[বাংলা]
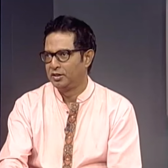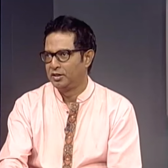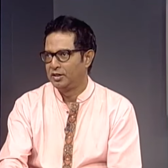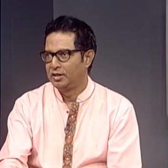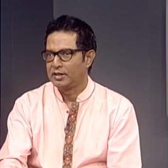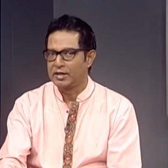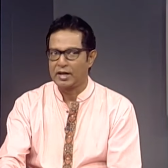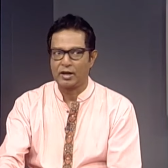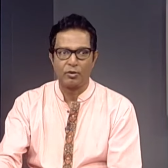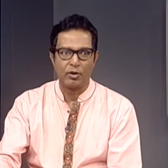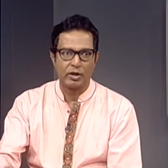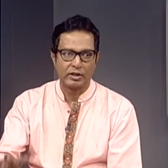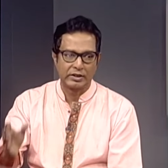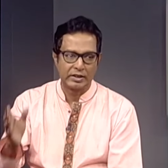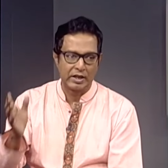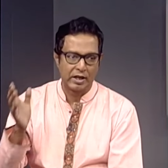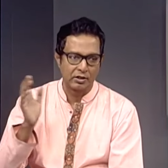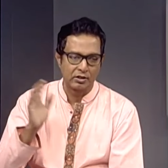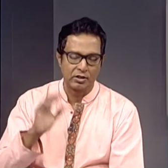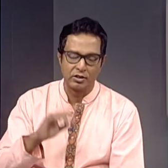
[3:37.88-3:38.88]
কারো আত্মা
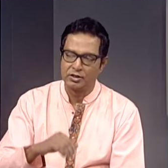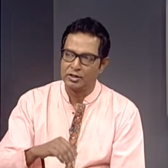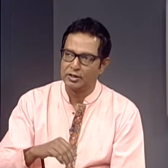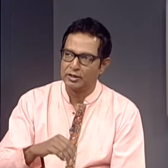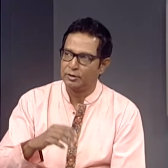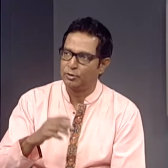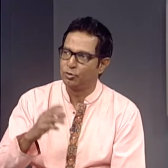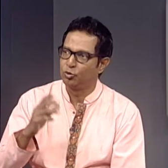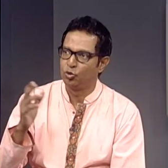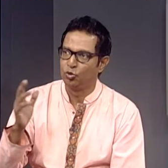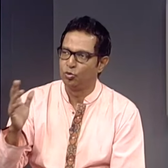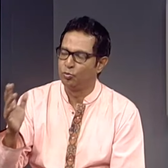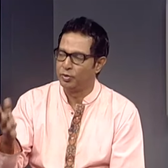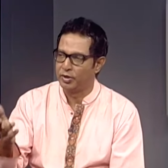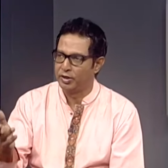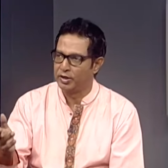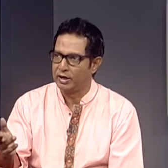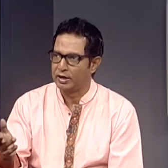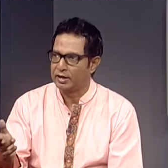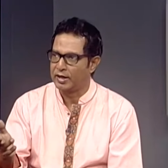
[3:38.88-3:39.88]
আসতেছে এখানে শুনবেন
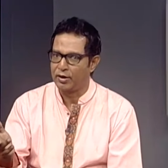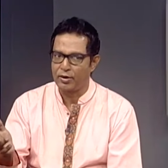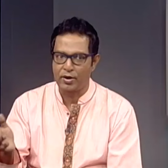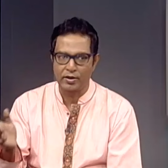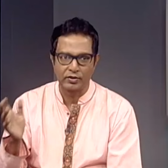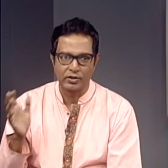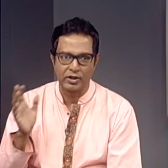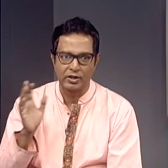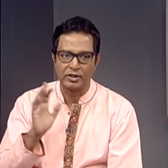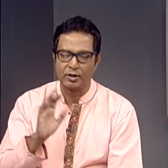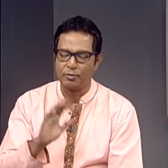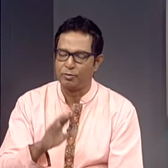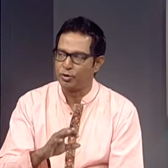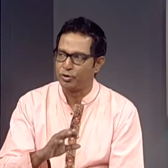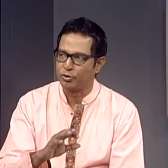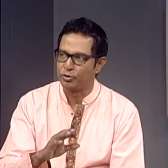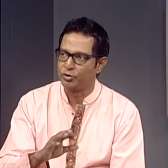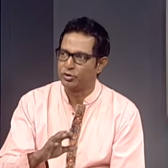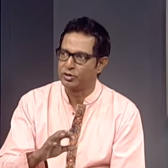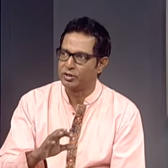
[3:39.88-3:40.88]
না কারো আত্মা ইসা ভর
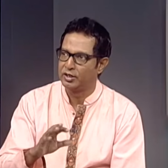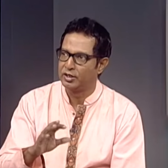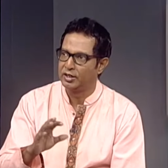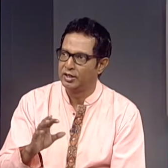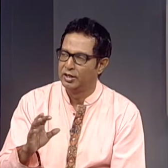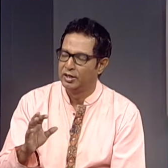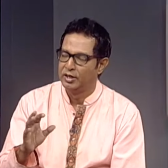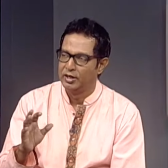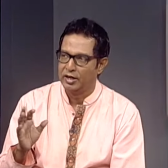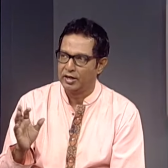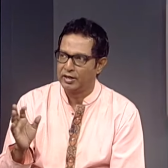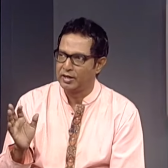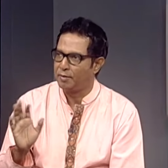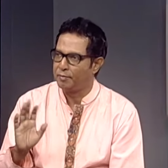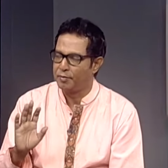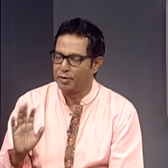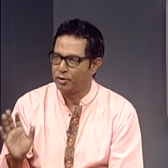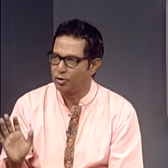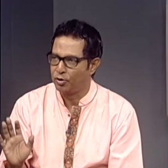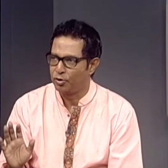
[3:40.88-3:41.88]
করছে এটা
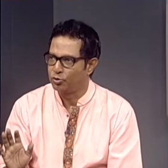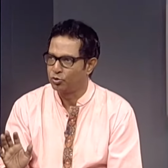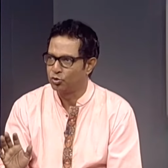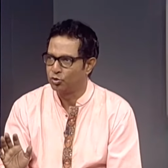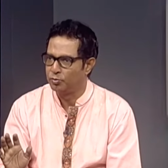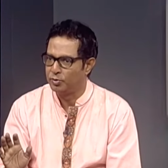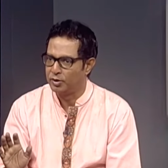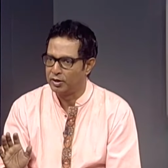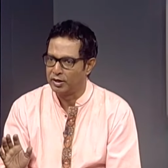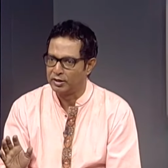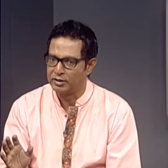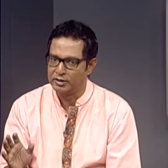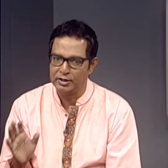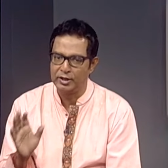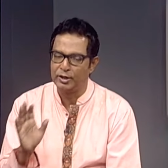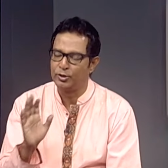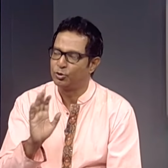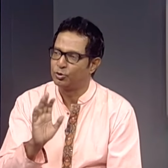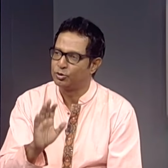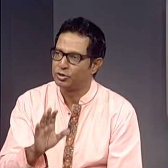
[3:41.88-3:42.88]
আপনার কখনো শুনবেন না জিনে
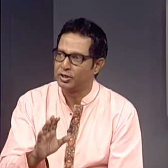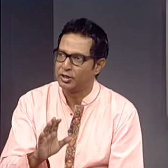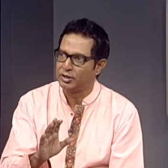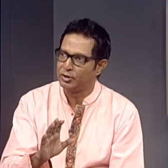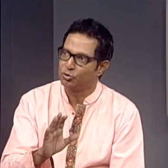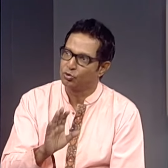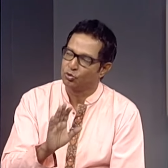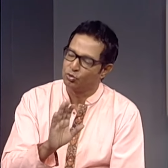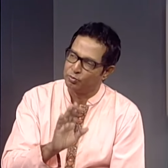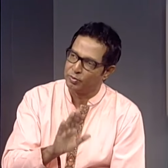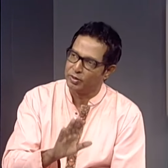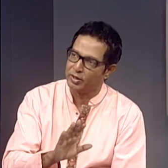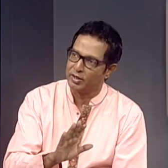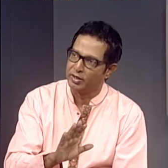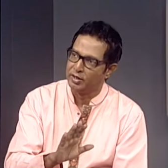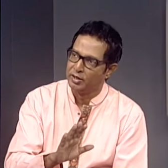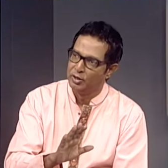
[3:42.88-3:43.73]
ধরছে এটা শুনবেন